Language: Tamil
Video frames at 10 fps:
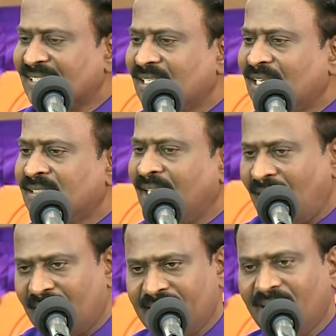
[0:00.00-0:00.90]
பேச தான்
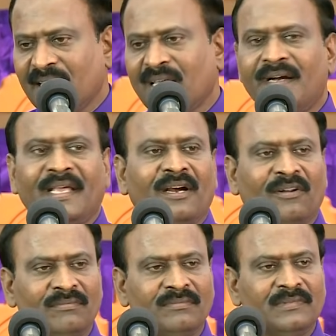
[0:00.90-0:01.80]
செய்யணும் அடின்னா தான்
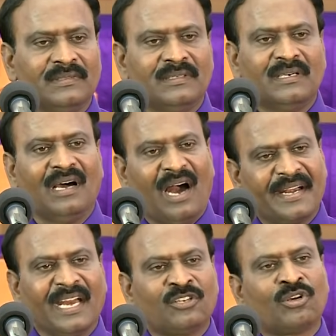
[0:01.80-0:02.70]
அடிக்கணும்
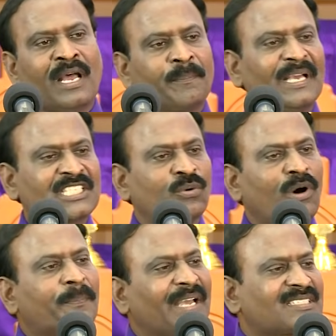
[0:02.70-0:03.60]
அடின்னு சொன்னால்
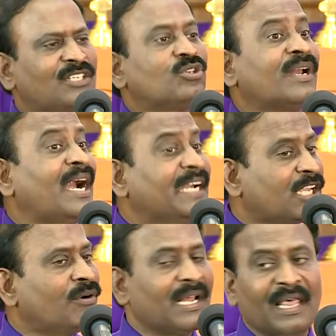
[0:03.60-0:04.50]
பேசவோ பேசுன்னு சொன்னால்
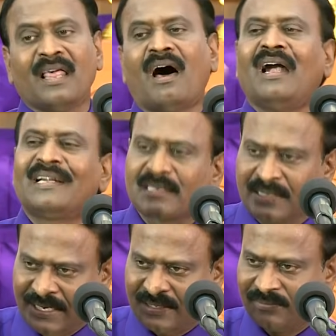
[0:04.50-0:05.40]
அடிக்க வேணால்
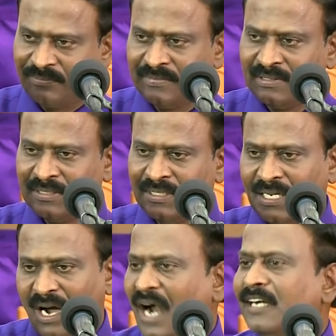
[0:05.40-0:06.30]
ஆல்டர்னேட்
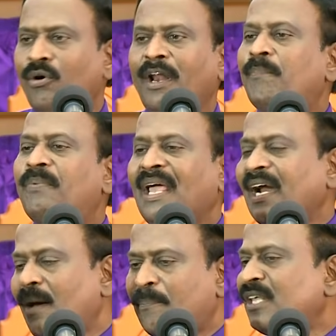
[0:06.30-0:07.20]
ஆண்டவருடைய
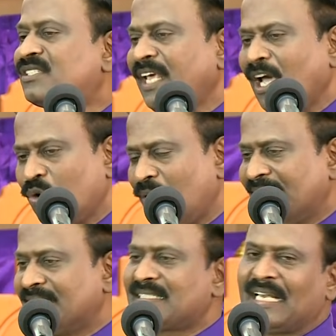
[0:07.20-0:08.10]
பிள்ளைகள் அப்படி
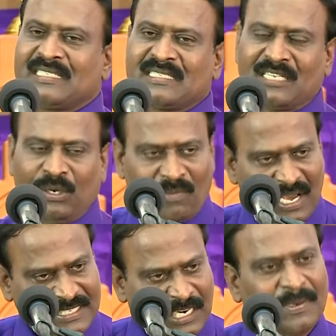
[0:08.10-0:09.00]
செய்யக்கூடாது சற்று
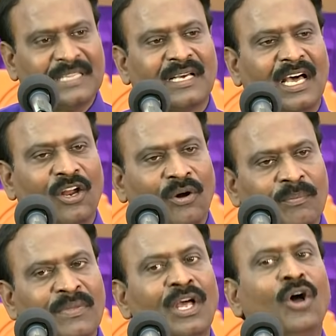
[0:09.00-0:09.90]
மாற்றி அமைத்தாலும்
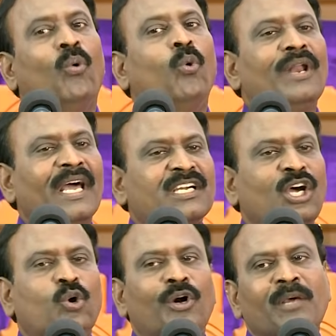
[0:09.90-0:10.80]
உனக்கு
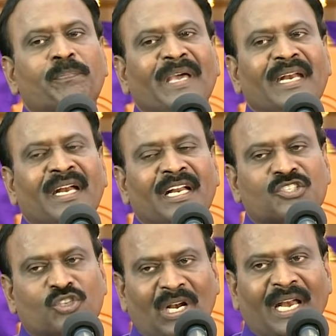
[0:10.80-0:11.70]
கொடுப்பேன் என்று
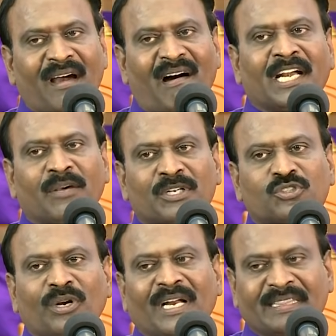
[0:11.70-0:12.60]
சொல்லி
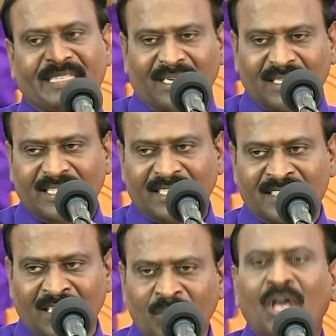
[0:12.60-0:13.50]
ஆண்டவர் சொன்ன தீர்க்க
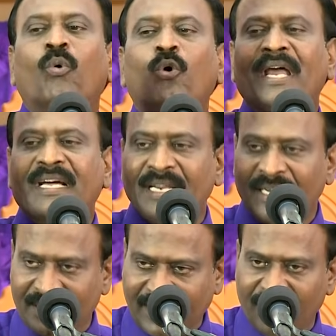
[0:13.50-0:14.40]
தரிசனம் உனக்கு
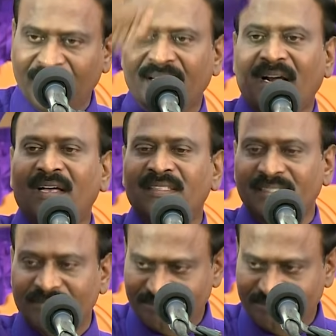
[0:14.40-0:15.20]
நிறைவேறாது